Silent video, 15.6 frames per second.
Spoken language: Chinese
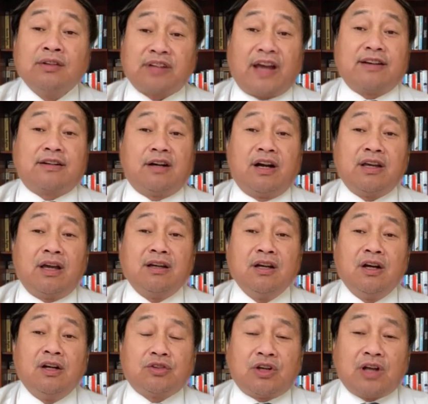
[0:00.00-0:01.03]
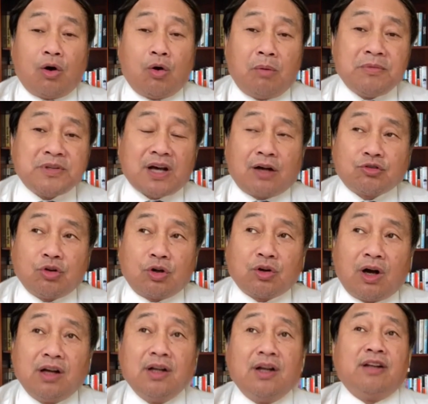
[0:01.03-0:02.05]
才可以。就像我们讲说
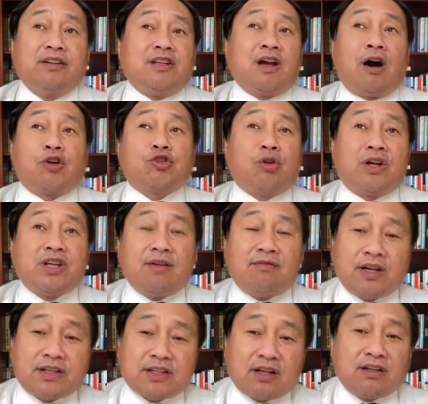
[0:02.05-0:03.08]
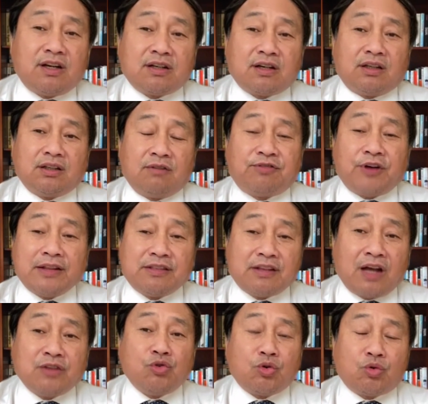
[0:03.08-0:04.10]
说，你要说因为这个人可能犯
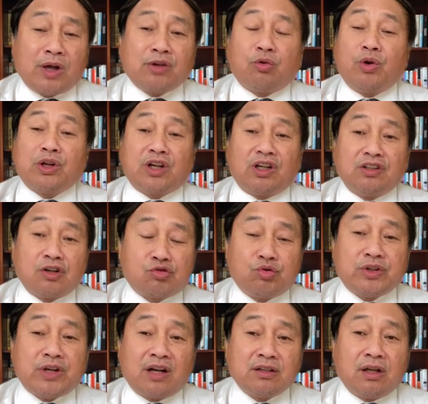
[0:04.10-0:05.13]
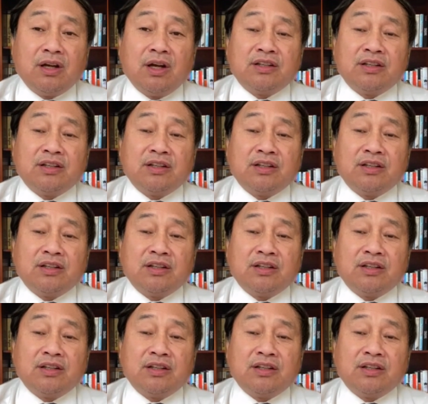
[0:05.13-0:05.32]
男女关系会可能出洋。